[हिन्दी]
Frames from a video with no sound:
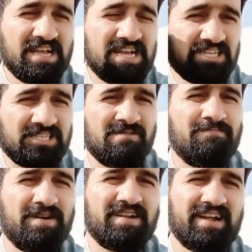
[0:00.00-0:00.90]
सिंपल
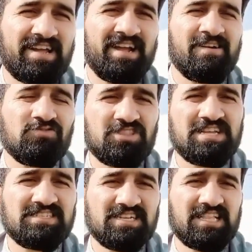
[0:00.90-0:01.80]
रखेंगे उतने
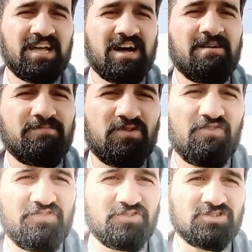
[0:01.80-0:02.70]
ज़्यादा आपको
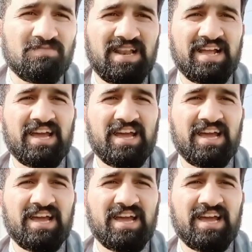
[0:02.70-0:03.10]
व्यूज़ मिलेंगे